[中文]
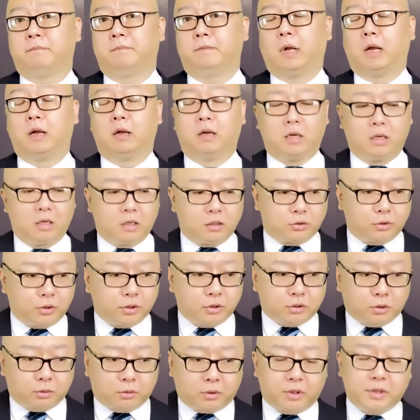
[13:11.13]
啊，所
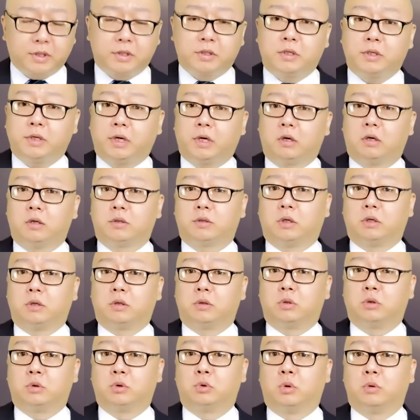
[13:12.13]
以总而言之，言而总
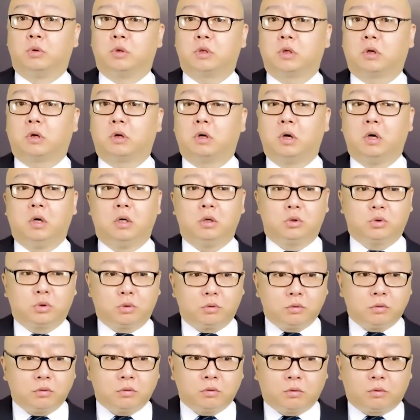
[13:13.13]
总之，
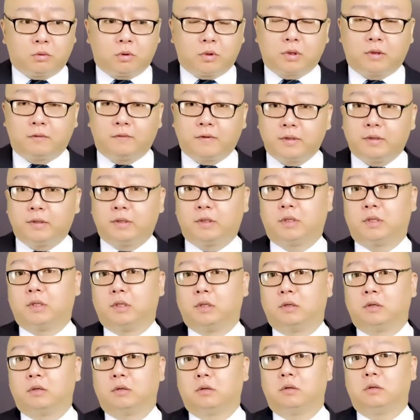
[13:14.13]
中国的问
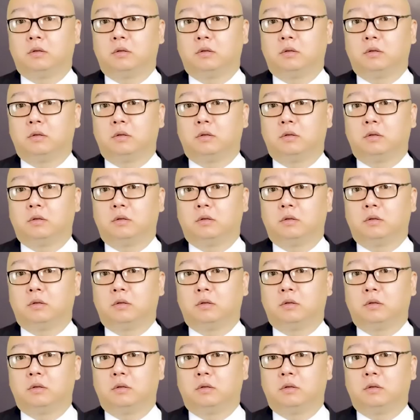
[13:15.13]
题